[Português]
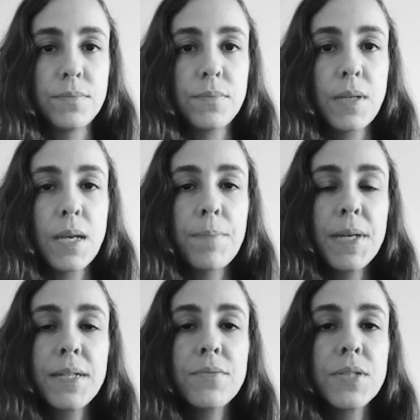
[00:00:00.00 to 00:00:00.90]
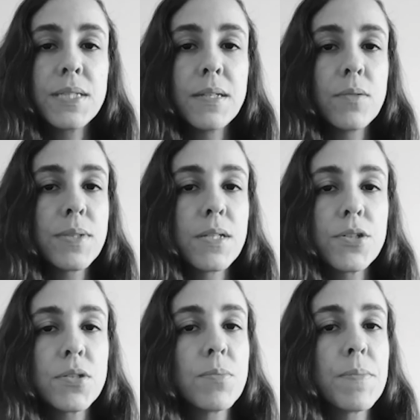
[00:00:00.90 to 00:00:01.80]
É para que você não seja
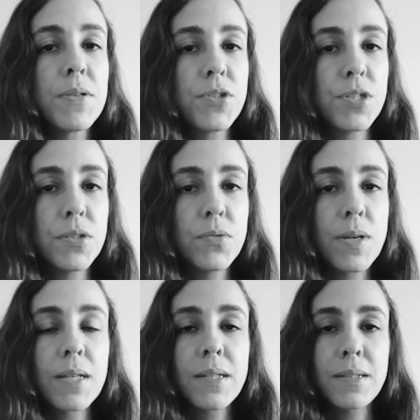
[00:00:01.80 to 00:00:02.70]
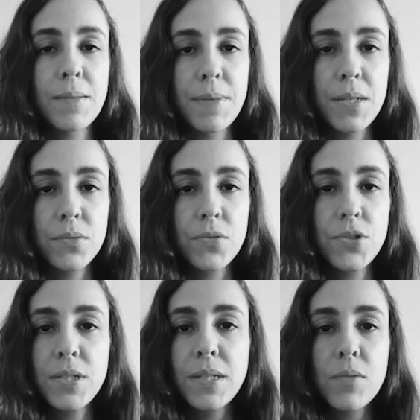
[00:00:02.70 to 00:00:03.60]
submetido a tratamentos
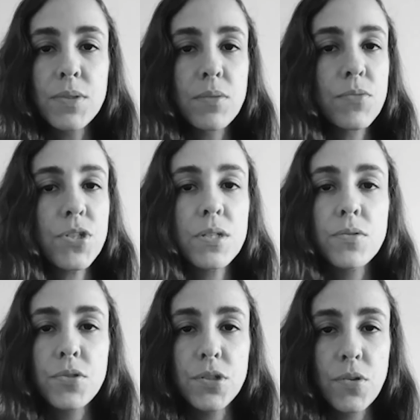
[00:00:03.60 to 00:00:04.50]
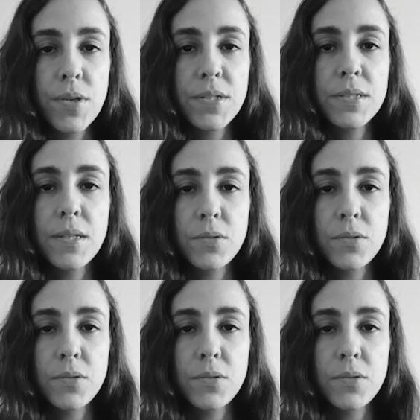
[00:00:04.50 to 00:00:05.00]
que não são dignos de nós, seres